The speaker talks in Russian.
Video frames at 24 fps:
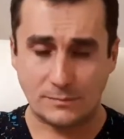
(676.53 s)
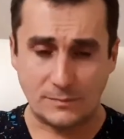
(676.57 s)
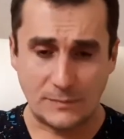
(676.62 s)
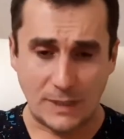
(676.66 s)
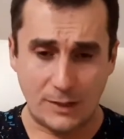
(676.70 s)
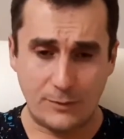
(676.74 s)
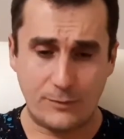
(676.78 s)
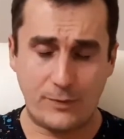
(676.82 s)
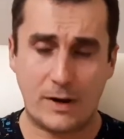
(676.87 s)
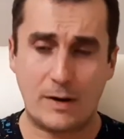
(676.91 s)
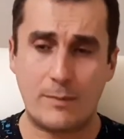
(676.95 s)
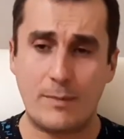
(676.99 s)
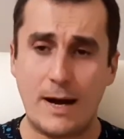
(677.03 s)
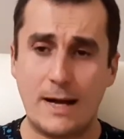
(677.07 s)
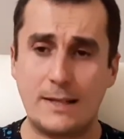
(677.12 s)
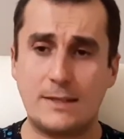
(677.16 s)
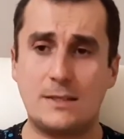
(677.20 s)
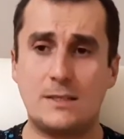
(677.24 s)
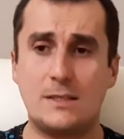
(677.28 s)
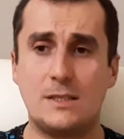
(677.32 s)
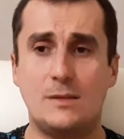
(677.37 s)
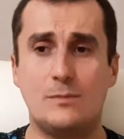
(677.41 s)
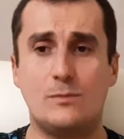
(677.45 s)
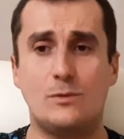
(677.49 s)

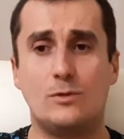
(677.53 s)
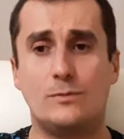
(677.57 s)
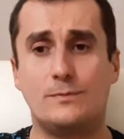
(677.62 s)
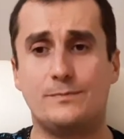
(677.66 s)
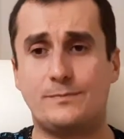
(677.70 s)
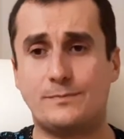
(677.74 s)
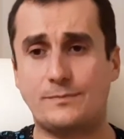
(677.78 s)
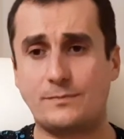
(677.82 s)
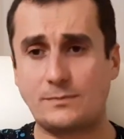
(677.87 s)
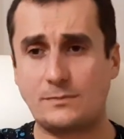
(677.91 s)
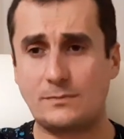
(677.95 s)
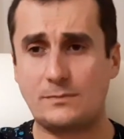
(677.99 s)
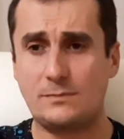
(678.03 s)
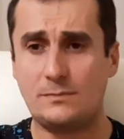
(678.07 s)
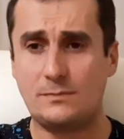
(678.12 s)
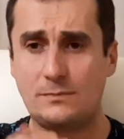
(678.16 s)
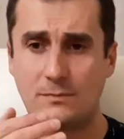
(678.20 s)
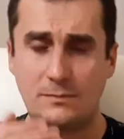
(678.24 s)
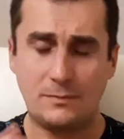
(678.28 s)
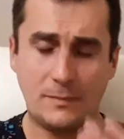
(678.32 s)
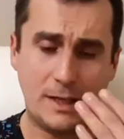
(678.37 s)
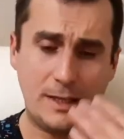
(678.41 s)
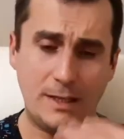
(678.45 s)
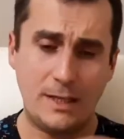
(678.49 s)
информации ему,
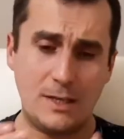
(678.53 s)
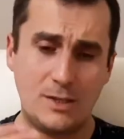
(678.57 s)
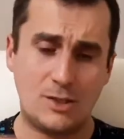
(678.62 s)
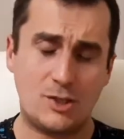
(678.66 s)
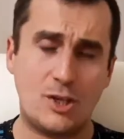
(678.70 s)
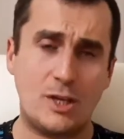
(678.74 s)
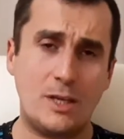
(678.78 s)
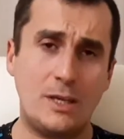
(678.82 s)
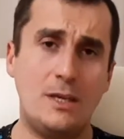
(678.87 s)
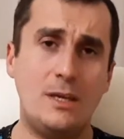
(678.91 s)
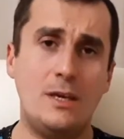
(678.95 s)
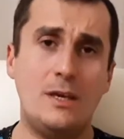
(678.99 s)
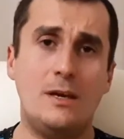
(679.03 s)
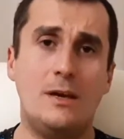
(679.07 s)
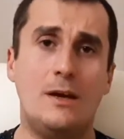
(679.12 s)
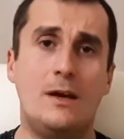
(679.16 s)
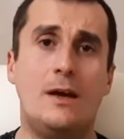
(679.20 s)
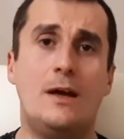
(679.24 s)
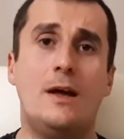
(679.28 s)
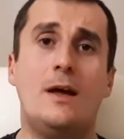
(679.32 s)
есть шаги.